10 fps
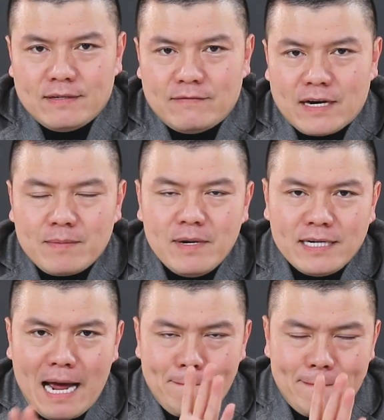và cái bước
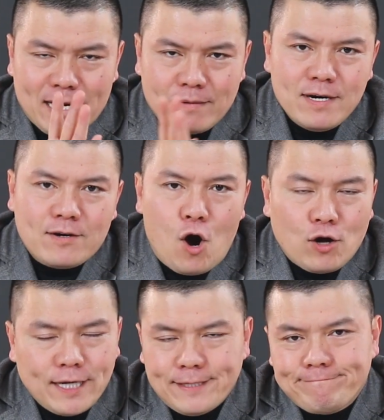5 là cái bước khó
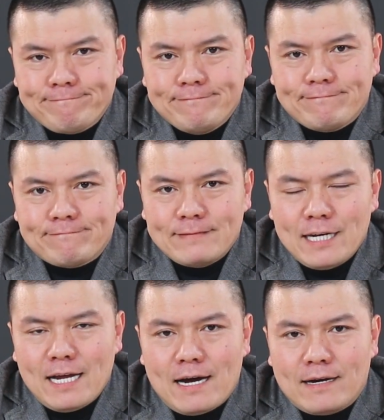nhất đấy
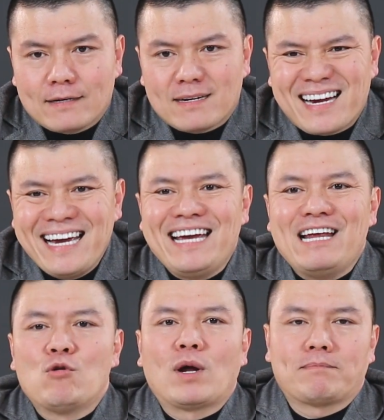là kỷ
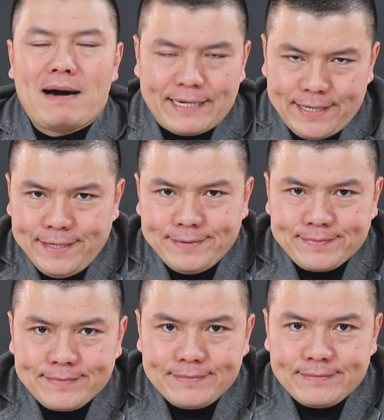luật bản thân
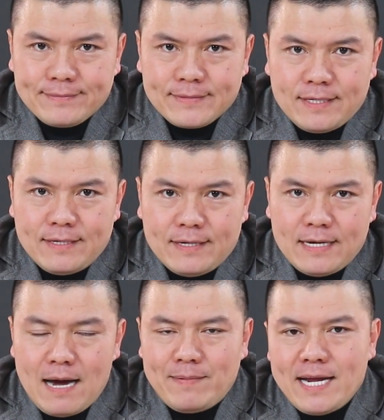
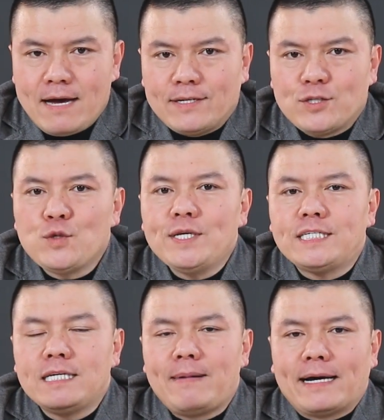làm thế nào để duy
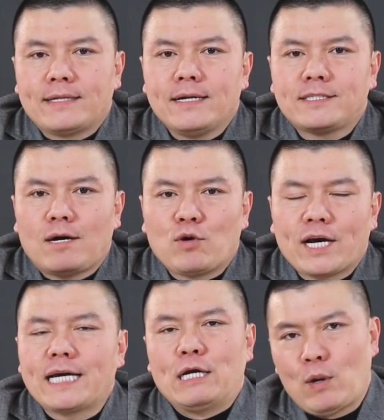trì bản thân trong một
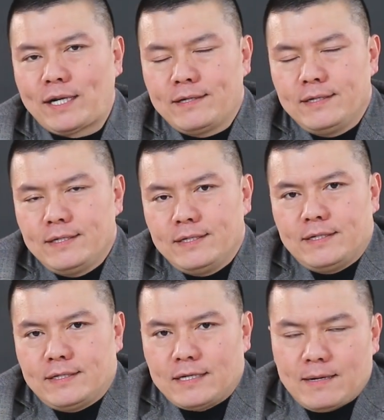cái kỷ luật
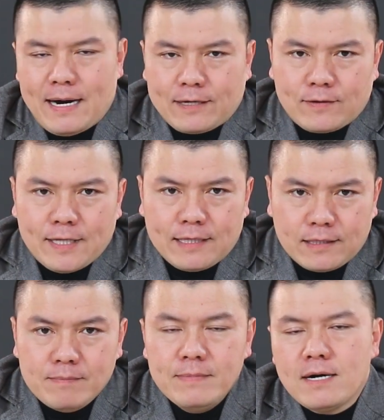để bạn có thể
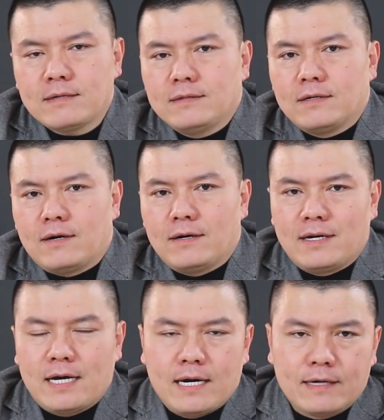từng bước gọi
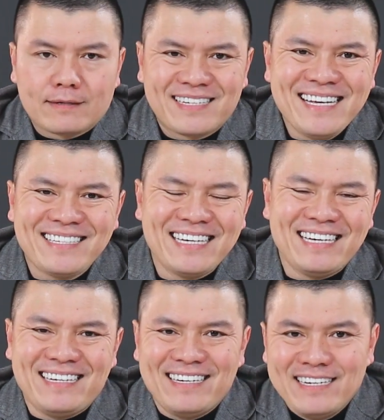là kiên
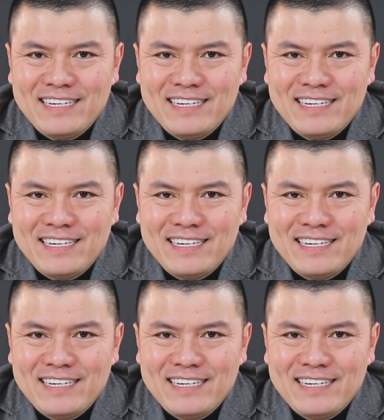trì